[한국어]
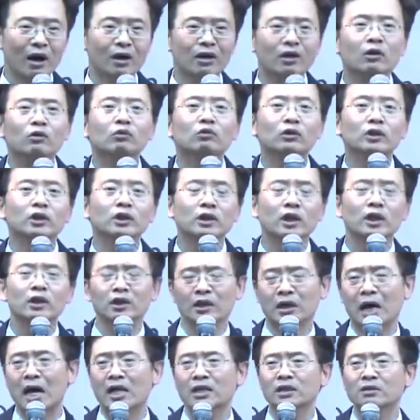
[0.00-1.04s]
안 그래도
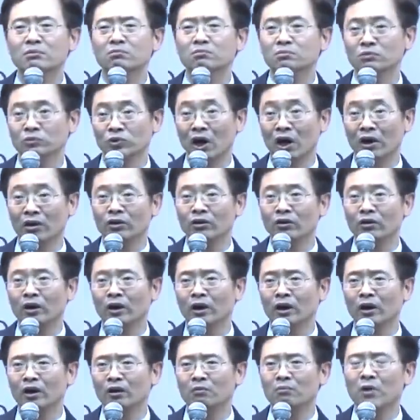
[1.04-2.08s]
이게 가슴 한
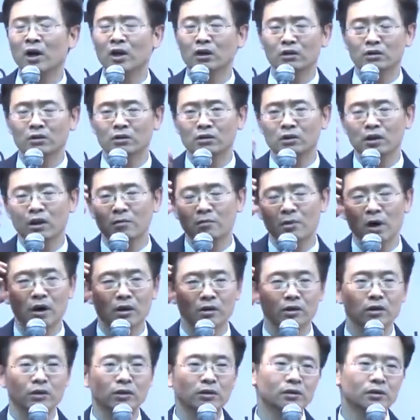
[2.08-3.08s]
켠에 막 이게 막